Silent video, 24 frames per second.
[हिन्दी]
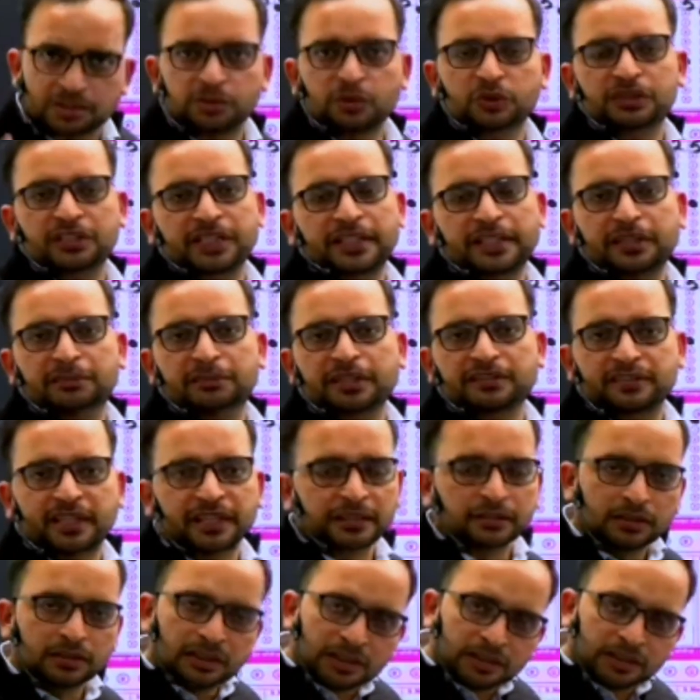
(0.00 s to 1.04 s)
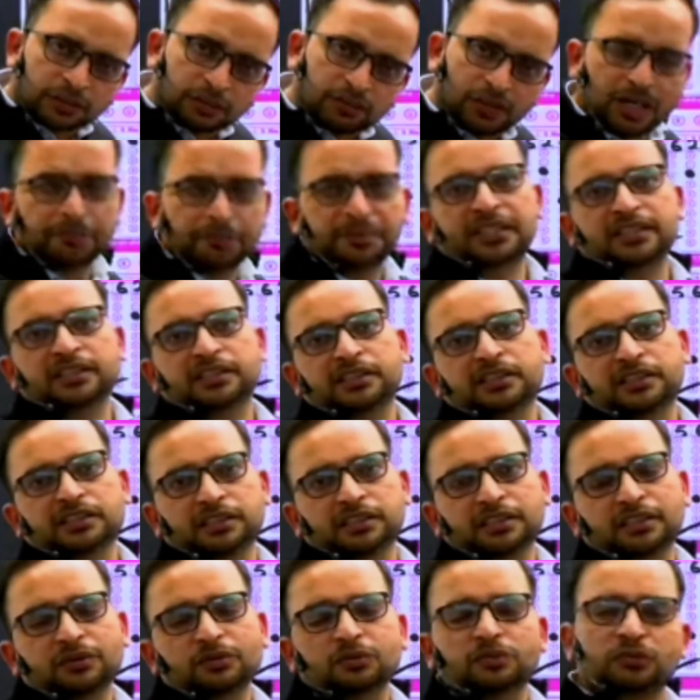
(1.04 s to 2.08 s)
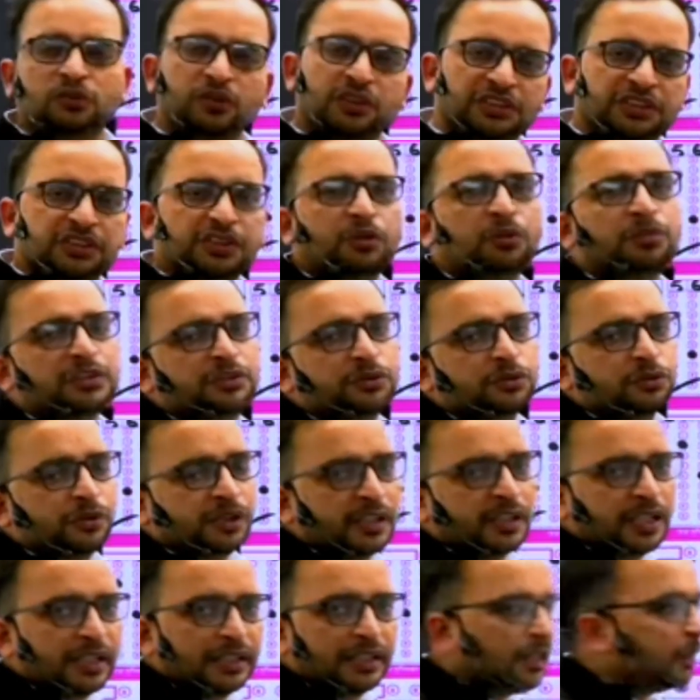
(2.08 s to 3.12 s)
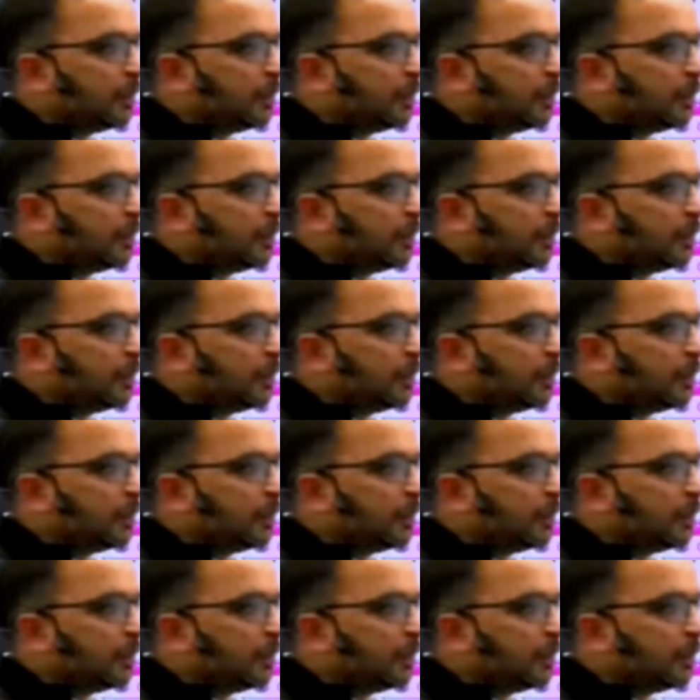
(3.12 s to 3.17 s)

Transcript: और हमारे सीट में नीचे भी होते हैं कई बार साइन तो वहां भी कर दीजिएगा उसको किसी